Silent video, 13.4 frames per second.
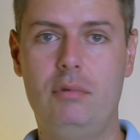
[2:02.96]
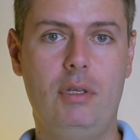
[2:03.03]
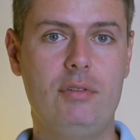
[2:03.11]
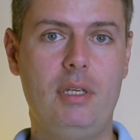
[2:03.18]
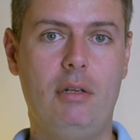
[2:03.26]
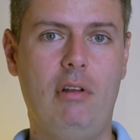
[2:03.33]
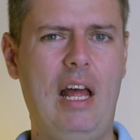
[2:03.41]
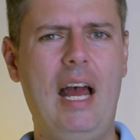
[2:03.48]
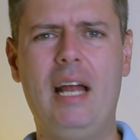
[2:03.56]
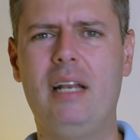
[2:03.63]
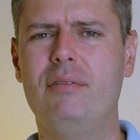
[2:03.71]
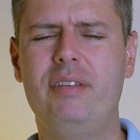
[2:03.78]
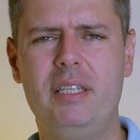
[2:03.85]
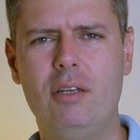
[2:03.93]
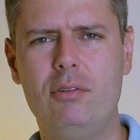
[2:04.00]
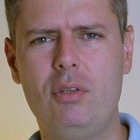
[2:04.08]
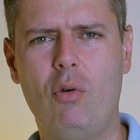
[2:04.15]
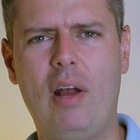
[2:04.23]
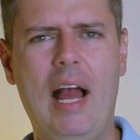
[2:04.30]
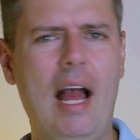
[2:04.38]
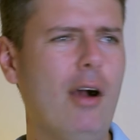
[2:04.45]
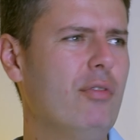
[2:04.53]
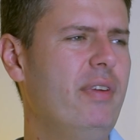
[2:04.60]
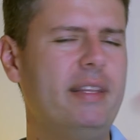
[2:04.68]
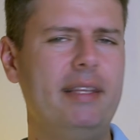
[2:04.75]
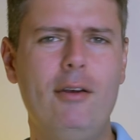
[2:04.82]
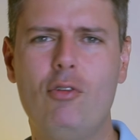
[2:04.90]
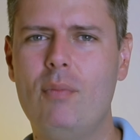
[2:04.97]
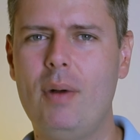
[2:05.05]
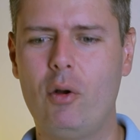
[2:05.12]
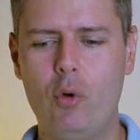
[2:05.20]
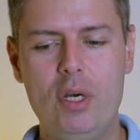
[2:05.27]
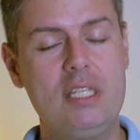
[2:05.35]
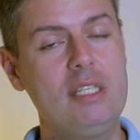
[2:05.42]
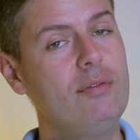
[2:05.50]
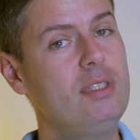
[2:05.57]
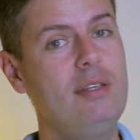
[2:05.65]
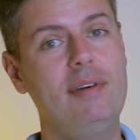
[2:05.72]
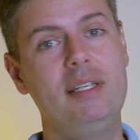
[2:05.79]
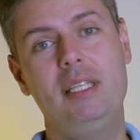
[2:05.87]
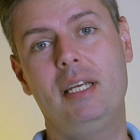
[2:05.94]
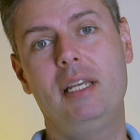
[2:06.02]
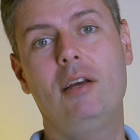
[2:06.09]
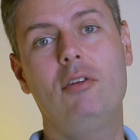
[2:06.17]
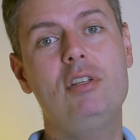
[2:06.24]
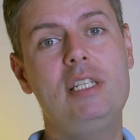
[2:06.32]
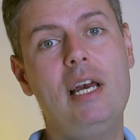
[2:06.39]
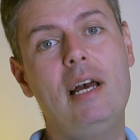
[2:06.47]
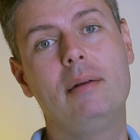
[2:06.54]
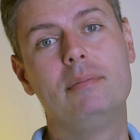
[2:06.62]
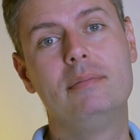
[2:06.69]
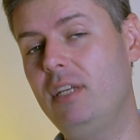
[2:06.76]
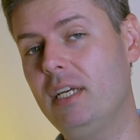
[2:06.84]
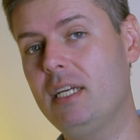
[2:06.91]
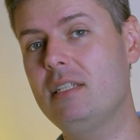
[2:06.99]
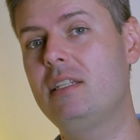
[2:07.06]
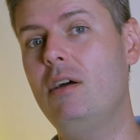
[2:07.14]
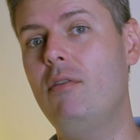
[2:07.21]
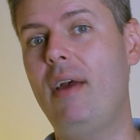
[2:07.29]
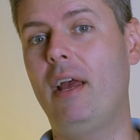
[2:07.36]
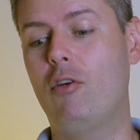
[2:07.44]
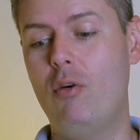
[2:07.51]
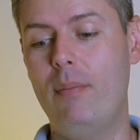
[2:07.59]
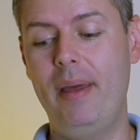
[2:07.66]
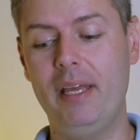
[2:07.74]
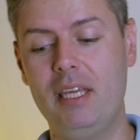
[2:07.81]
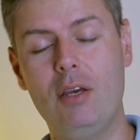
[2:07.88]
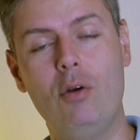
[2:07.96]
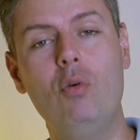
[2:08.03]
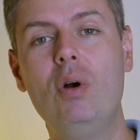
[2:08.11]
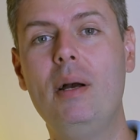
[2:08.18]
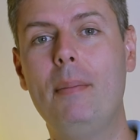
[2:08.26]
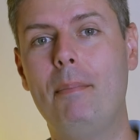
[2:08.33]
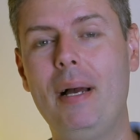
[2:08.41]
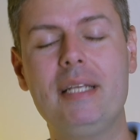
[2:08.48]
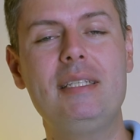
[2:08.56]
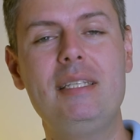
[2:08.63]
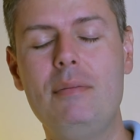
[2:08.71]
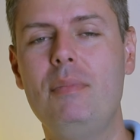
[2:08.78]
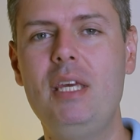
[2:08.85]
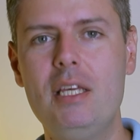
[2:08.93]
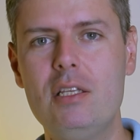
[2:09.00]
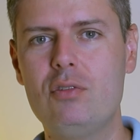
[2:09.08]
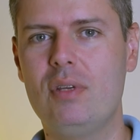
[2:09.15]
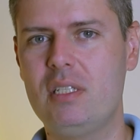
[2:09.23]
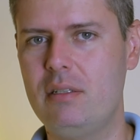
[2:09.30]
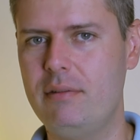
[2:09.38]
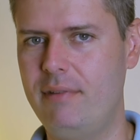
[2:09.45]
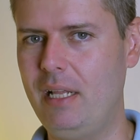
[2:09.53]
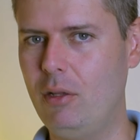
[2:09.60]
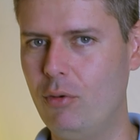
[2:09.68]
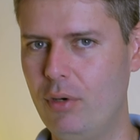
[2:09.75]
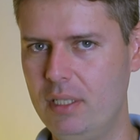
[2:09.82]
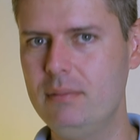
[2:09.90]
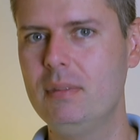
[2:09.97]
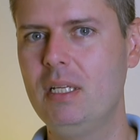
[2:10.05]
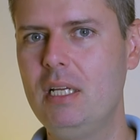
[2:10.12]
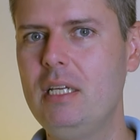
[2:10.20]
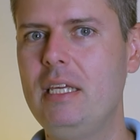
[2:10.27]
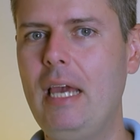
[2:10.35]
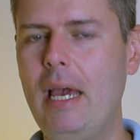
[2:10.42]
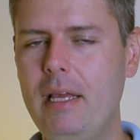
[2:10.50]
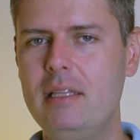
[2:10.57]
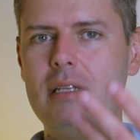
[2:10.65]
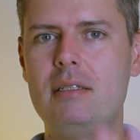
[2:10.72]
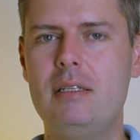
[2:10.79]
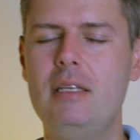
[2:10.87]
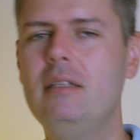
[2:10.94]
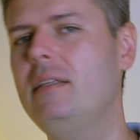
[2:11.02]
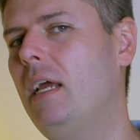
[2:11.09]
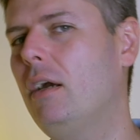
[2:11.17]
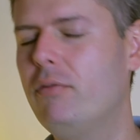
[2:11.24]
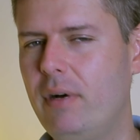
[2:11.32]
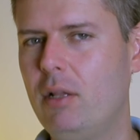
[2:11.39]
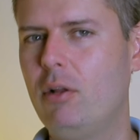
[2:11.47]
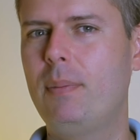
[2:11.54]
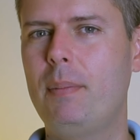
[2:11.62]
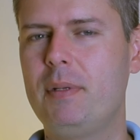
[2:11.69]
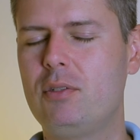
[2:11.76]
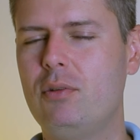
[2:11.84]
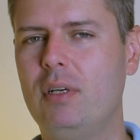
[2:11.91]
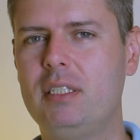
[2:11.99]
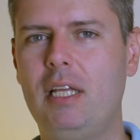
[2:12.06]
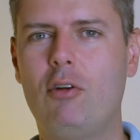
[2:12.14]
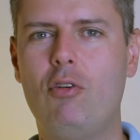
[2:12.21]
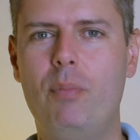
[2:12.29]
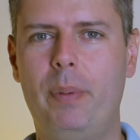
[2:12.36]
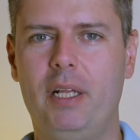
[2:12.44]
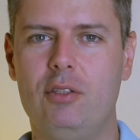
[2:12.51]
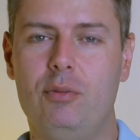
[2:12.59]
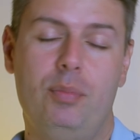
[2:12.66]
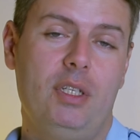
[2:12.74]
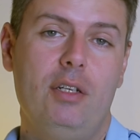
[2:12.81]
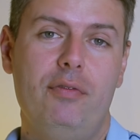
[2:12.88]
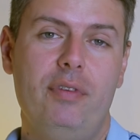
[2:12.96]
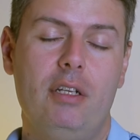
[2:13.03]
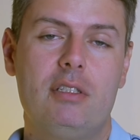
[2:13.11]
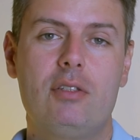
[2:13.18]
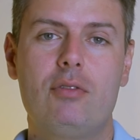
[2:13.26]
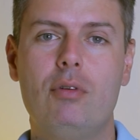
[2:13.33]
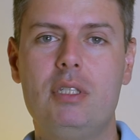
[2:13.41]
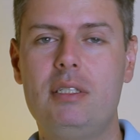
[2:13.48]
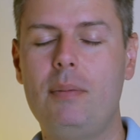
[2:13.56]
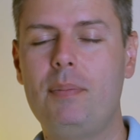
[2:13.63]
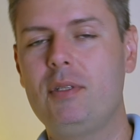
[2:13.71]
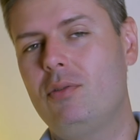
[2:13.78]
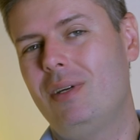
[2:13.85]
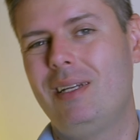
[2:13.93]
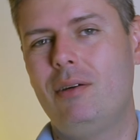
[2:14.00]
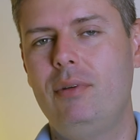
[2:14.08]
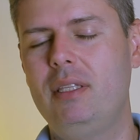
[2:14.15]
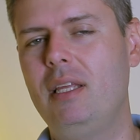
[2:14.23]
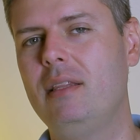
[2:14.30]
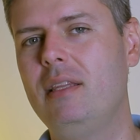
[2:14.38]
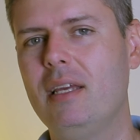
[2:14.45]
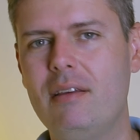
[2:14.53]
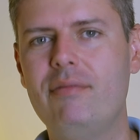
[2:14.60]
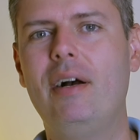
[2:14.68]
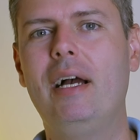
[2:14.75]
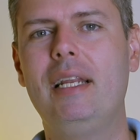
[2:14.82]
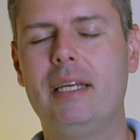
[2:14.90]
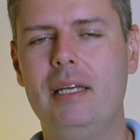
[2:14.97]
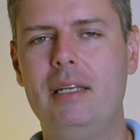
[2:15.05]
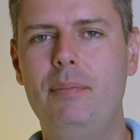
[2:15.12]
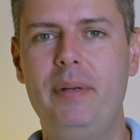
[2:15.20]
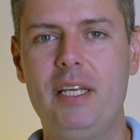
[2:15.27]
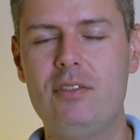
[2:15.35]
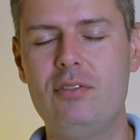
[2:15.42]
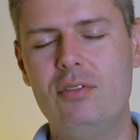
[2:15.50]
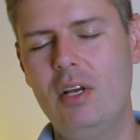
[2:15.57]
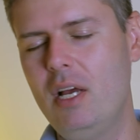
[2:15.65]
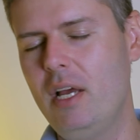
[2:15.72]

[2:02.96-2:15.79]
teu celular, vender o teu carro, vender alguma coisa, você vai ter que negociar. E a questão é, como é que eu maximizo esse valor e ainda assim entrego valor para a pessoa que está comprando. Porque no final das contas, se a pessoa não entender que vale aquele preço,